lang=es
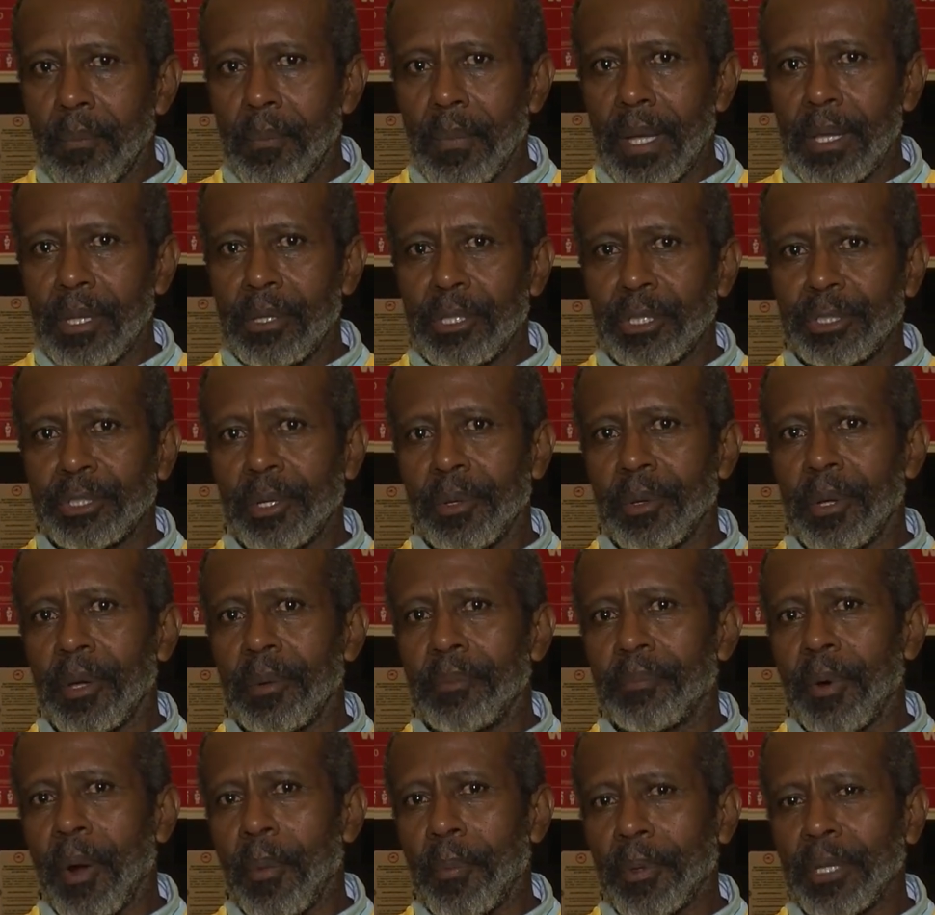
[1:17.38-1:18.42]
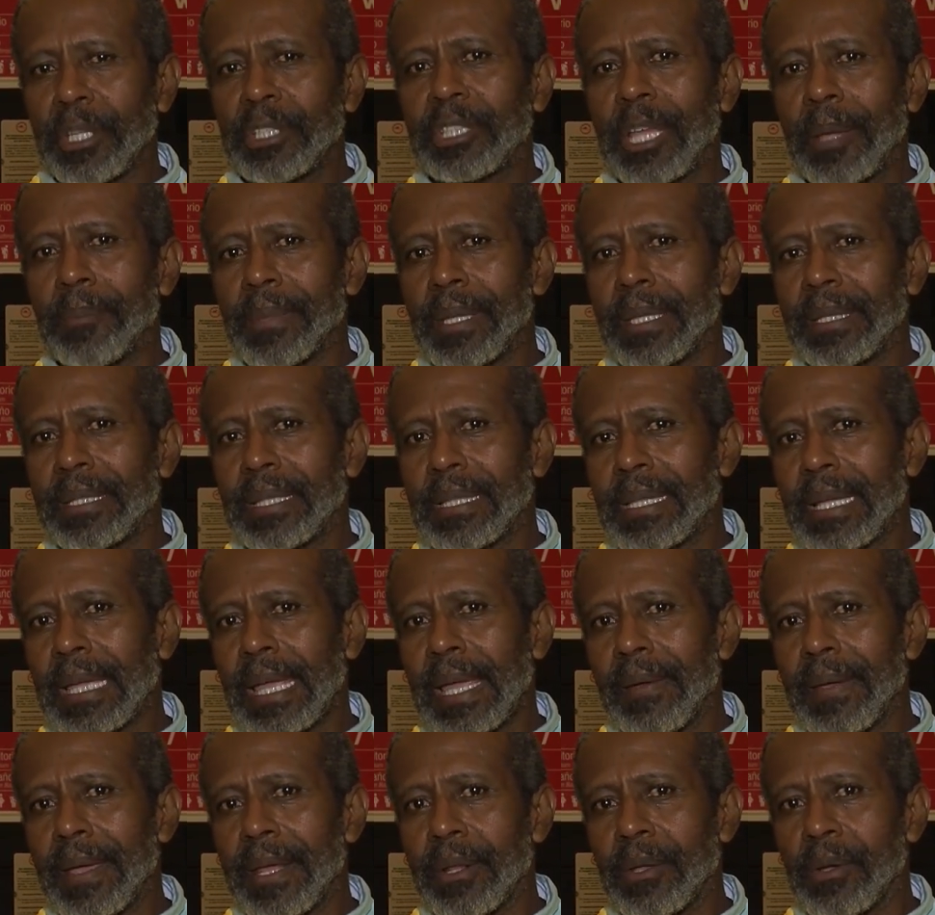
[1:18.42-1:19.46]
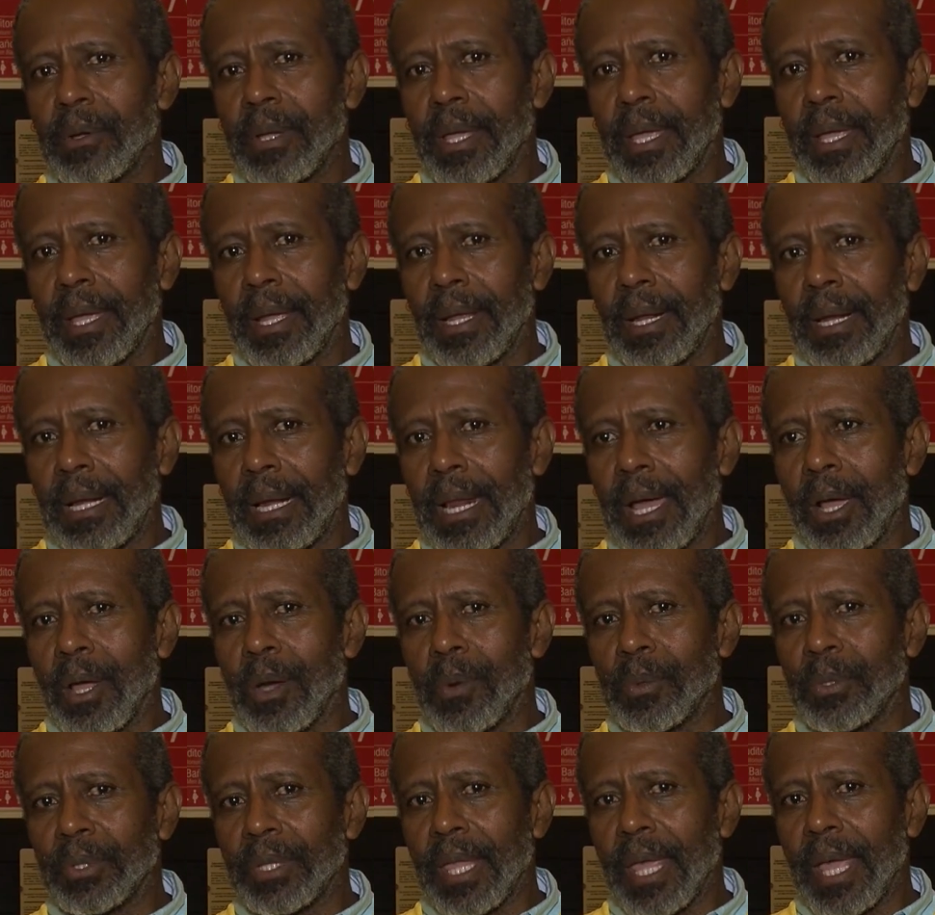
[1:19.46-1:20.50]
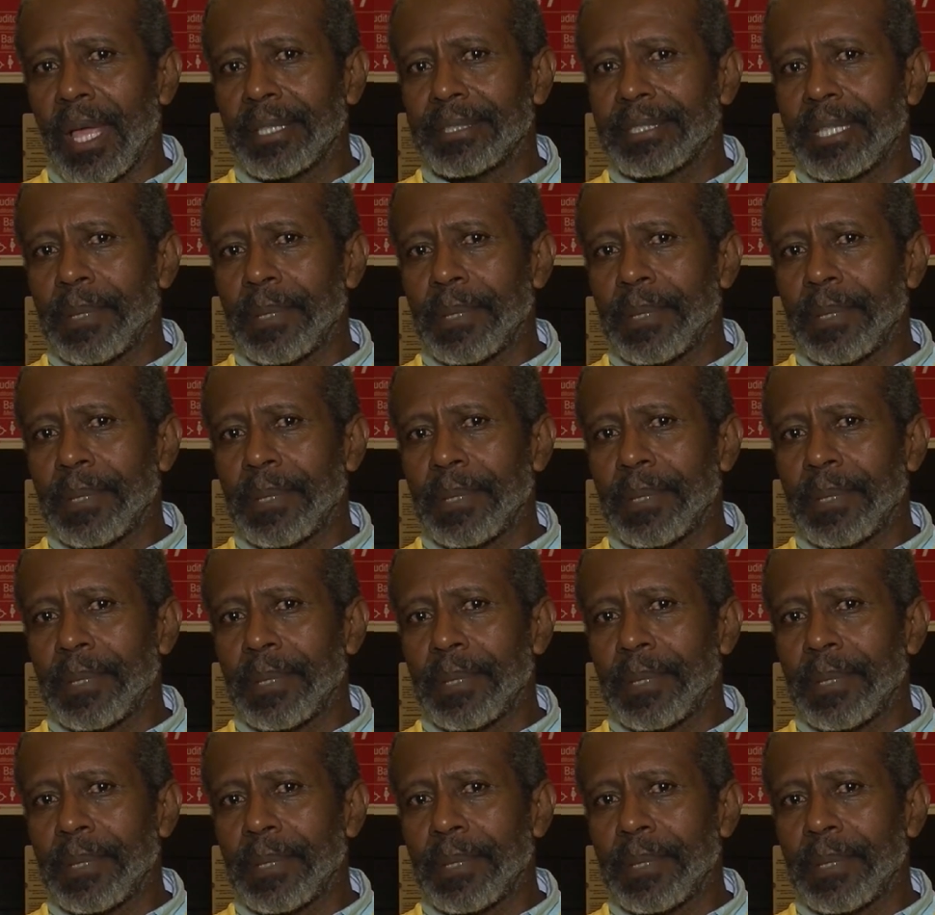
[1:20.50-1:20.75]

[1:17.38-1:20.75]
Bueno, nuestro propósito también tiene que ver con que la comunidad